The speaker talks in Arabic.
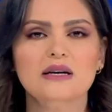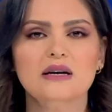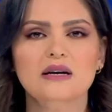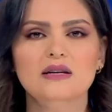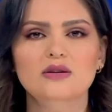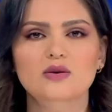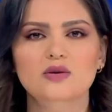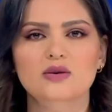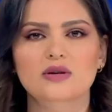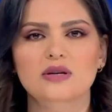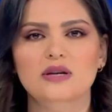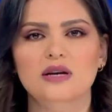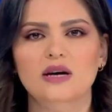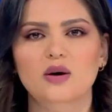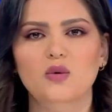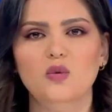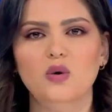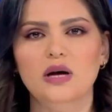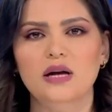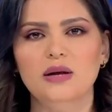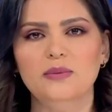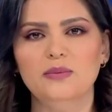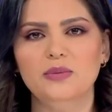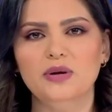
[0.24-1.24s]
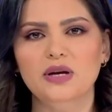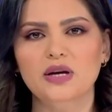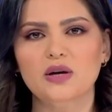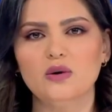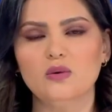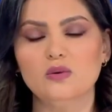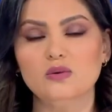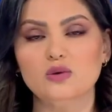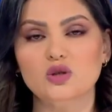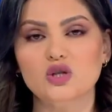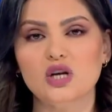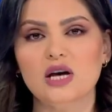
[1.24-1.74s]
نقل
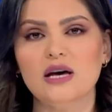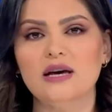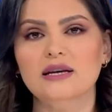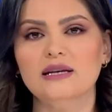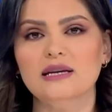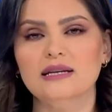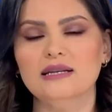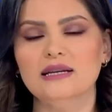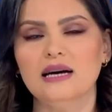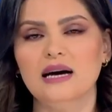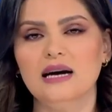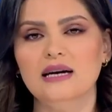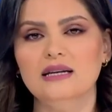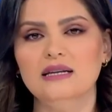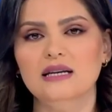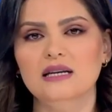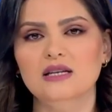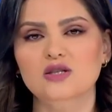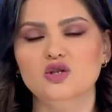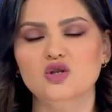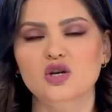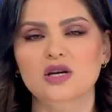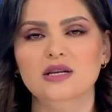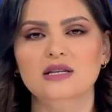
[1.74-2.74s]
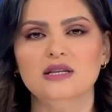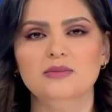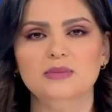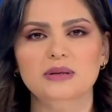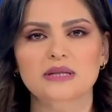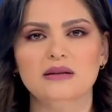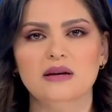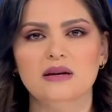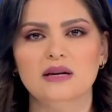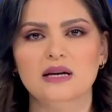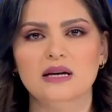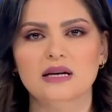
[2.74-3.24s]
وإبريق شاي على جانب
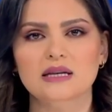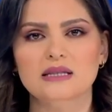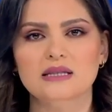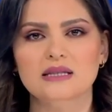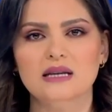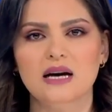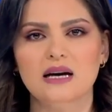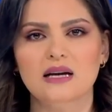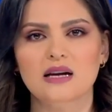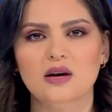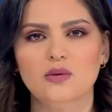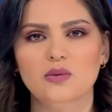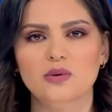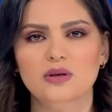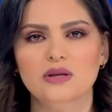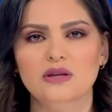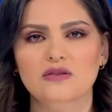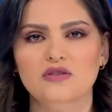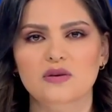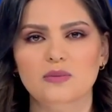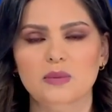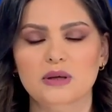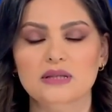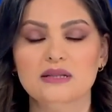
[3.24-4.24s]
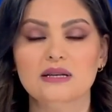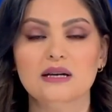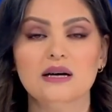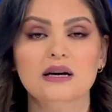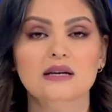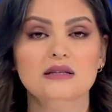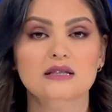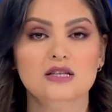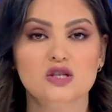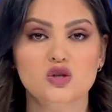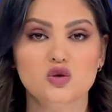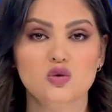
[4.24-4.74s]
الطريق الصحراوي في منطقة
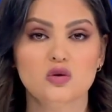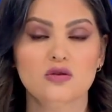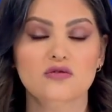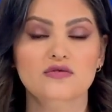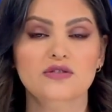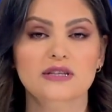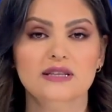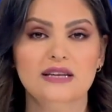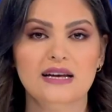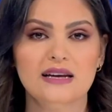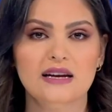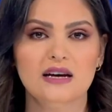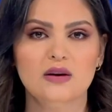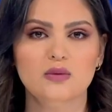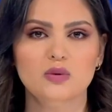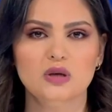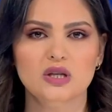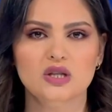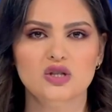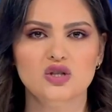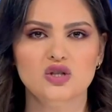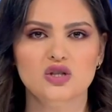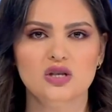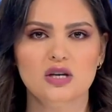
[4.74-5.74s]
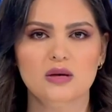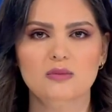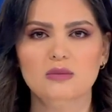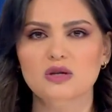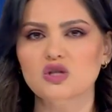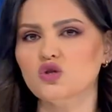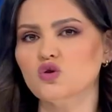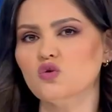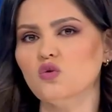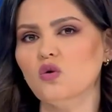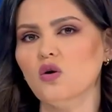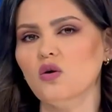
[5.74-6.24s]
جرف الدراويش
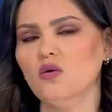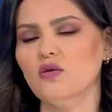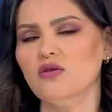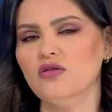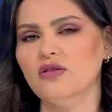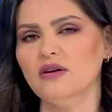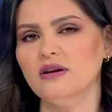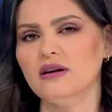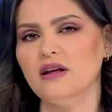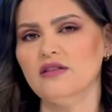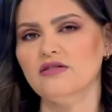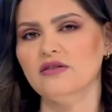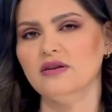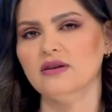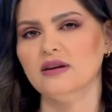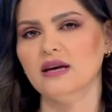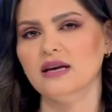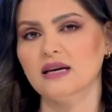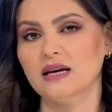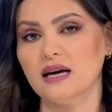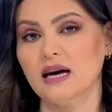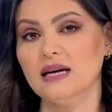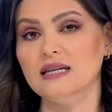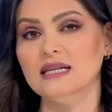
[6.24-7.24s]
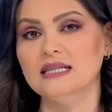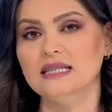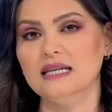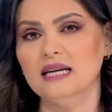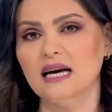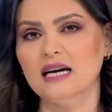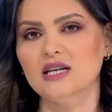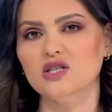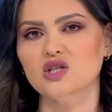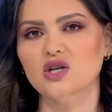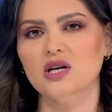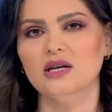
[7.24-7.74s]
مشروع ثلاثيني خالد
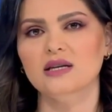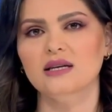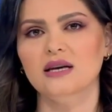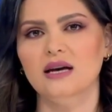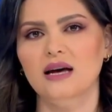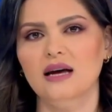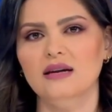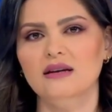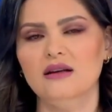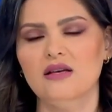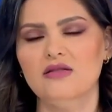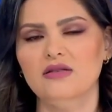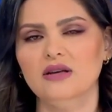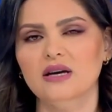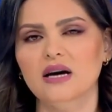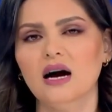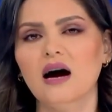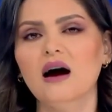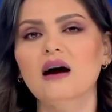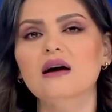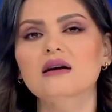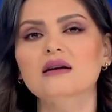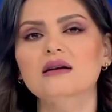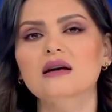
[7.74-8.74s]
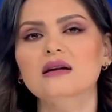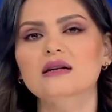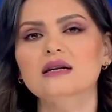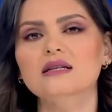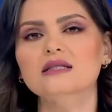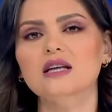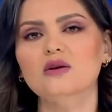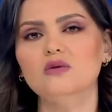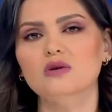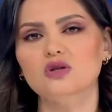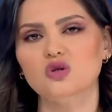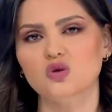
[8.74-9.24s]
الحجايا الذي قرر
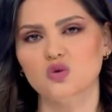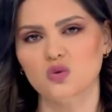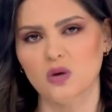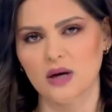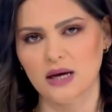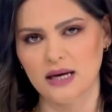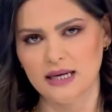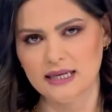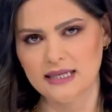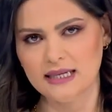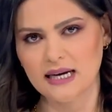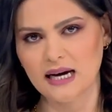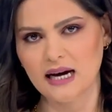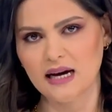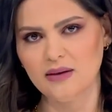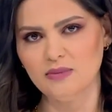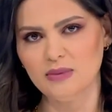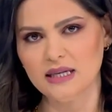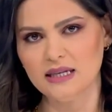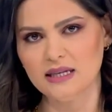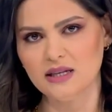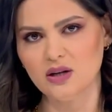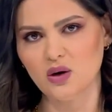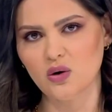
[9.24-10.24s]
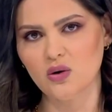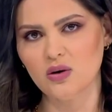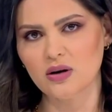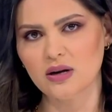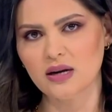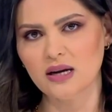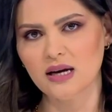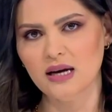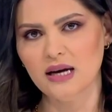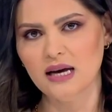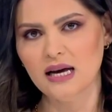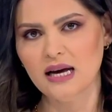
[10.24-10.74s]
التوجه إلى عمل
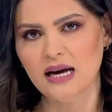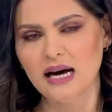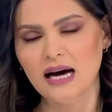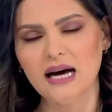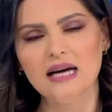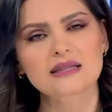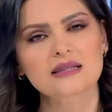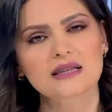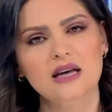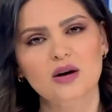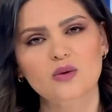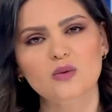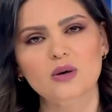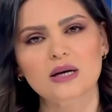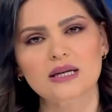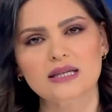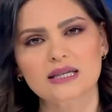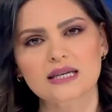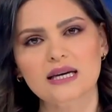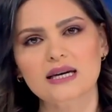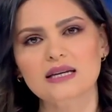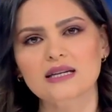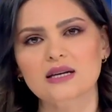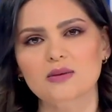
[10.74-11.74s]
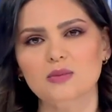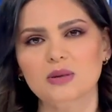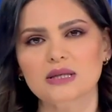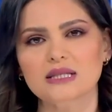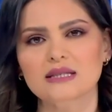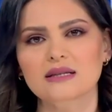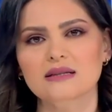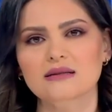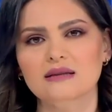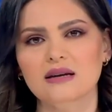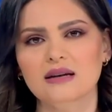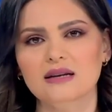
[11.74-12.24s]
حر حتى وإن كان
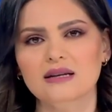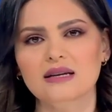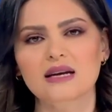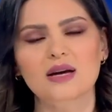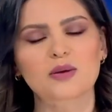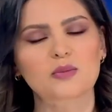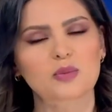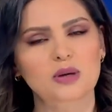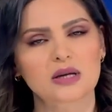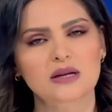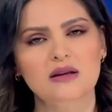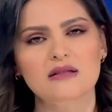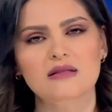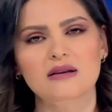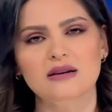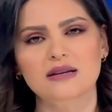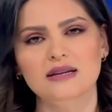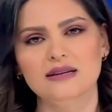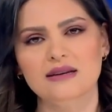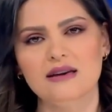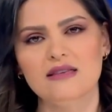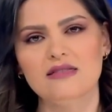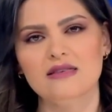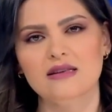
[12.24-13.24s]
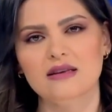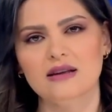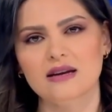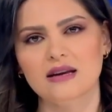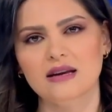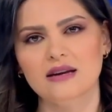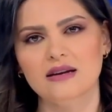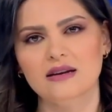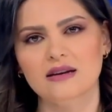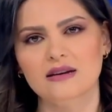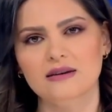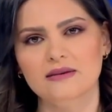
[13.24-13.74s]
بسيطا بنظر
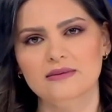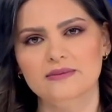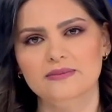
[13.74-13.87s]
الكثيرين